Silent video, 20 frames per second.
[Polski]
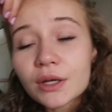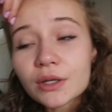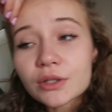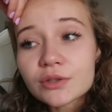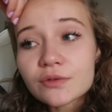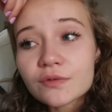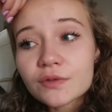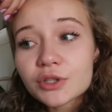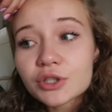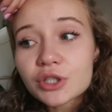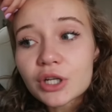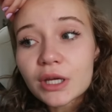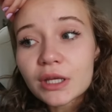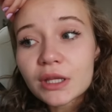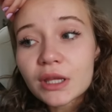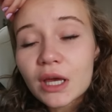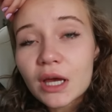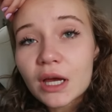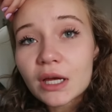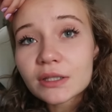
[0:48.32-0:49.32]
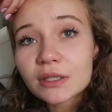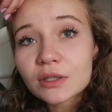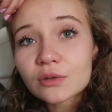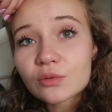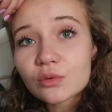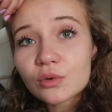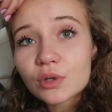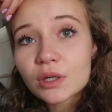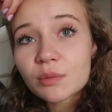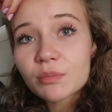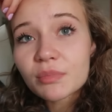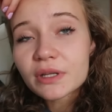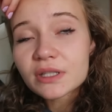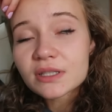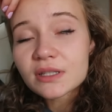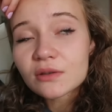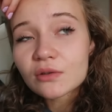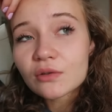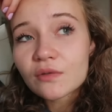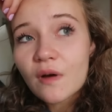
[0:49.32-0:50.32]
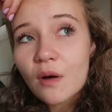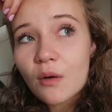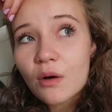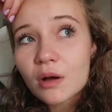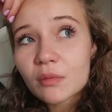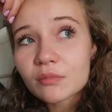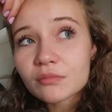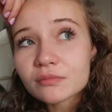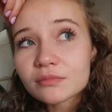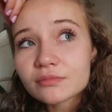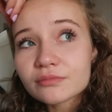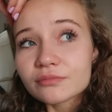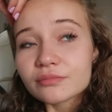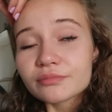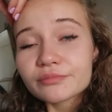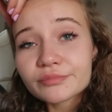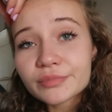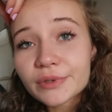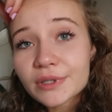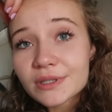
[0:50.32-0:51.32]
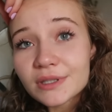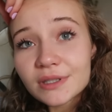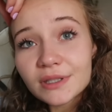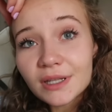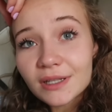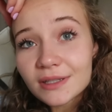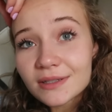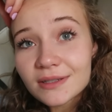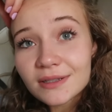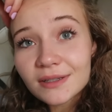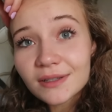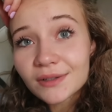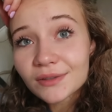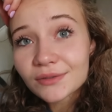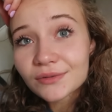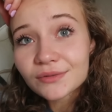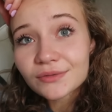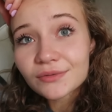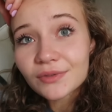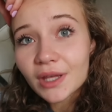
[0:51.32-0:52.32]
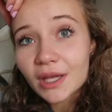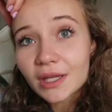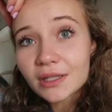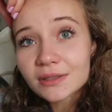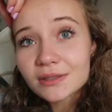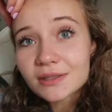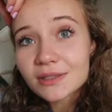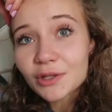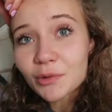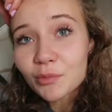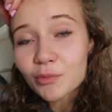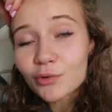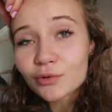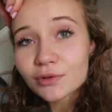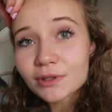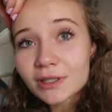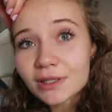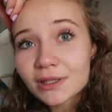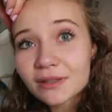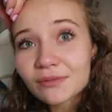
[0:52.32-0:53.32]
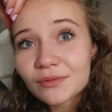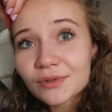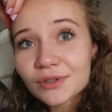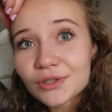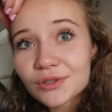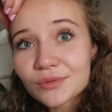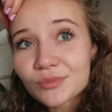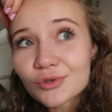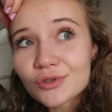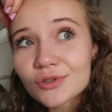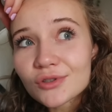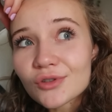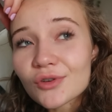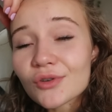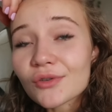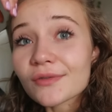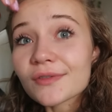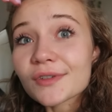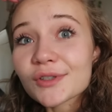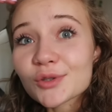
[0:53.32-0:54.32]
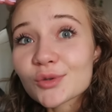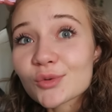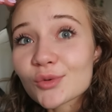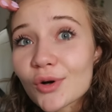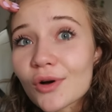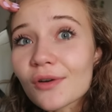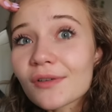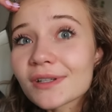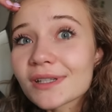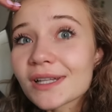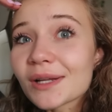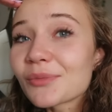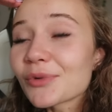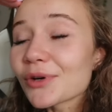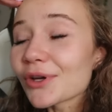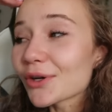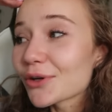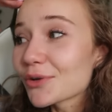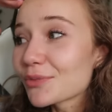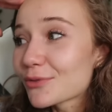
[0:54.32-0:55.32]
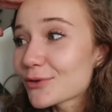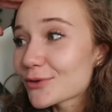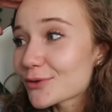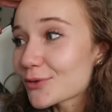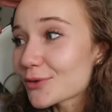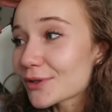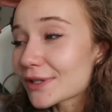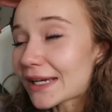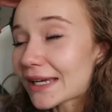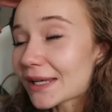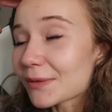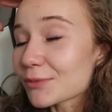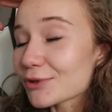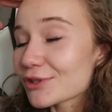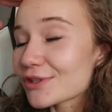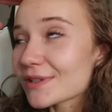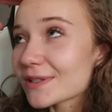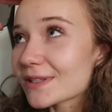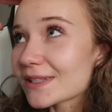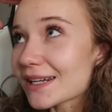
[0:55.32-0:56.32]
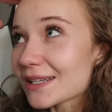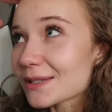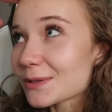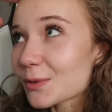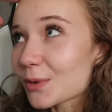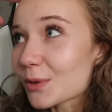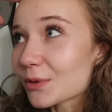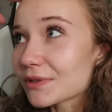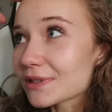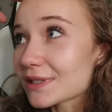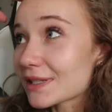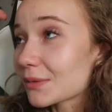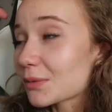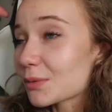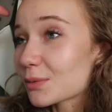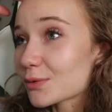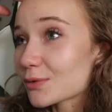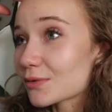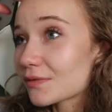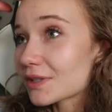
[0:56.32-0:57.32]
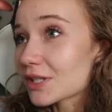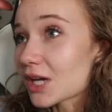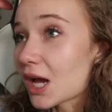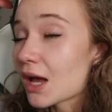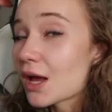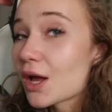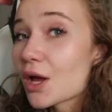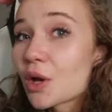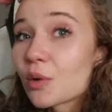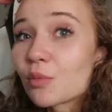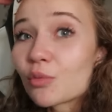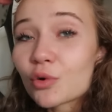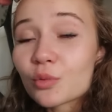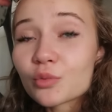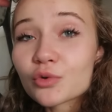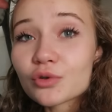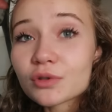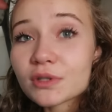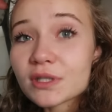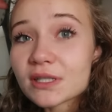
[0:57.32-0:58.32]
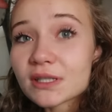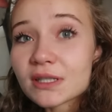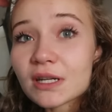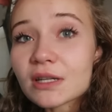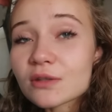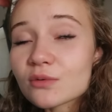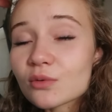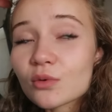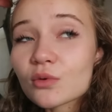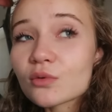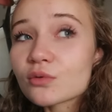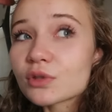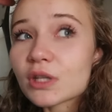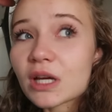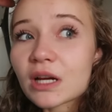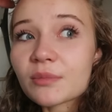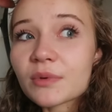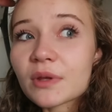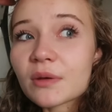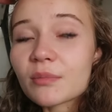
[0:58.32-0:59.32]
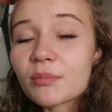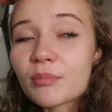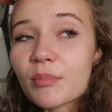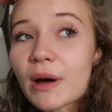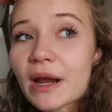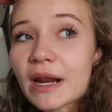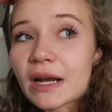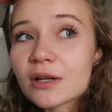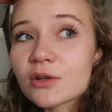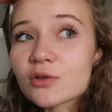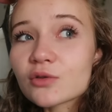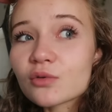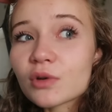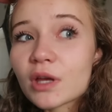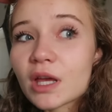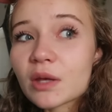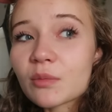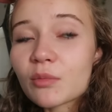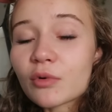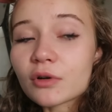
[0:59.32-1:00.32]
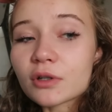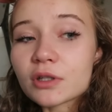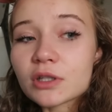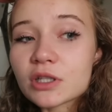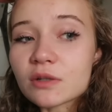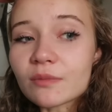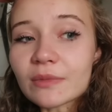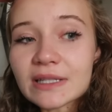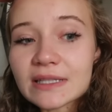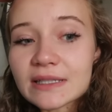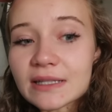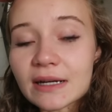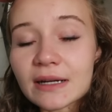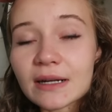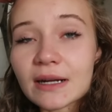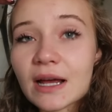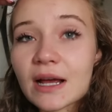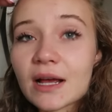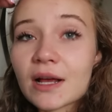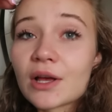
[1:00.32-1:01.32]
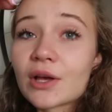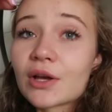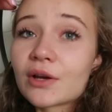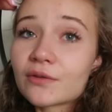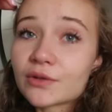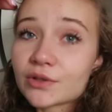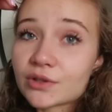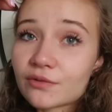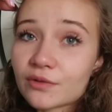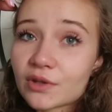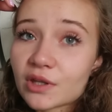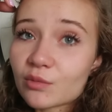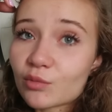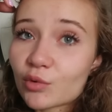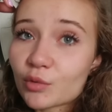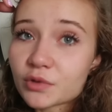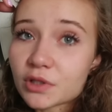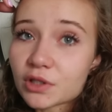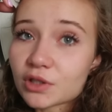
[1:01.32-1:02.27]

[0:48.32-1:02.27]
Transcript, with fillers: e, ćwiczenia, na których prezentowałam prezentację, więc to było takie, wiecie, mocno wysiłkowe dla mojego mózgu i takie mocno stresujące, po prostu, wiecie, mój brzuch ze stresu to już tak mnie paraliżuje i boli, że masakra. Właściwie nie było